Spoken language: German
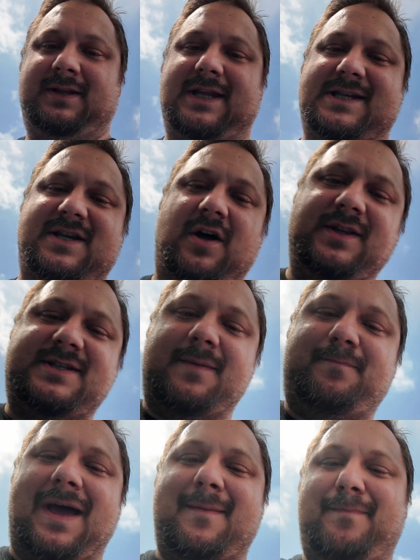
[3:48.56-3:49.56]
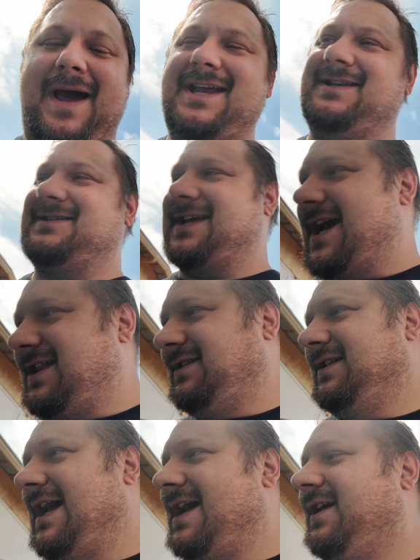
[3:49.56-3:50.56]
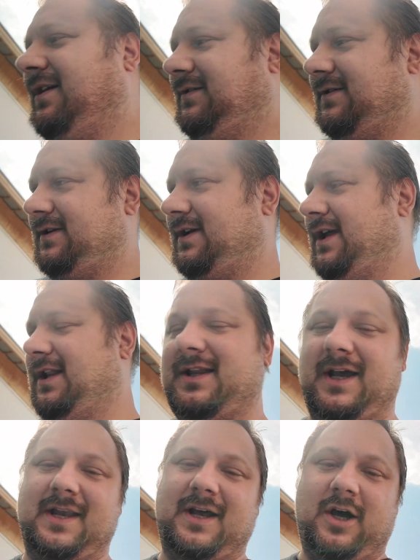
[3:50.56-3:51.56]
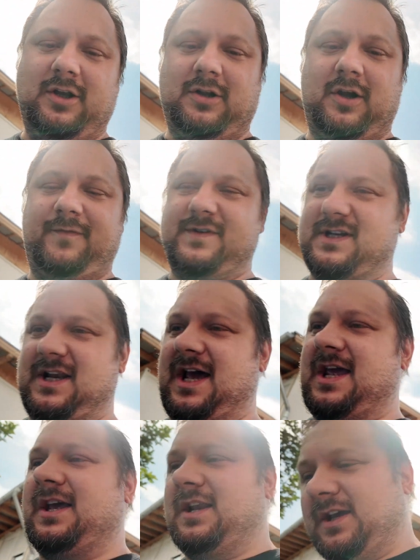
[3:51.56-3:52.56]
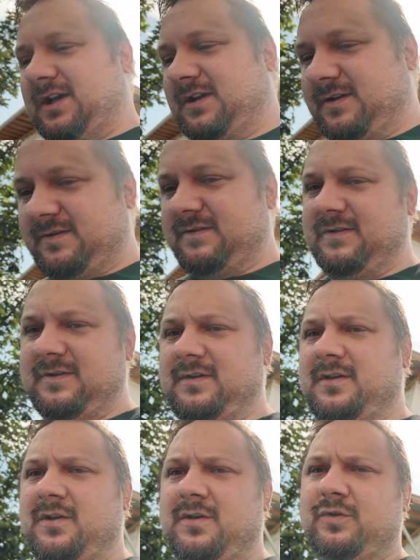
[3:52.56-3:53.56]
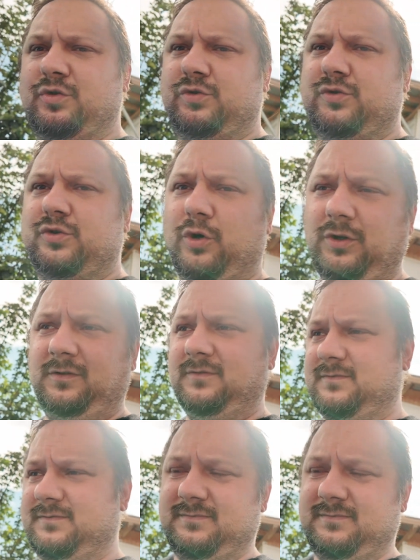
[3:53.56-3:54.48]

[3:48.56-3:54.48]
Das Ganze bei beiden Seiten leider. Hinteren Radläufe sind eigentlich tot.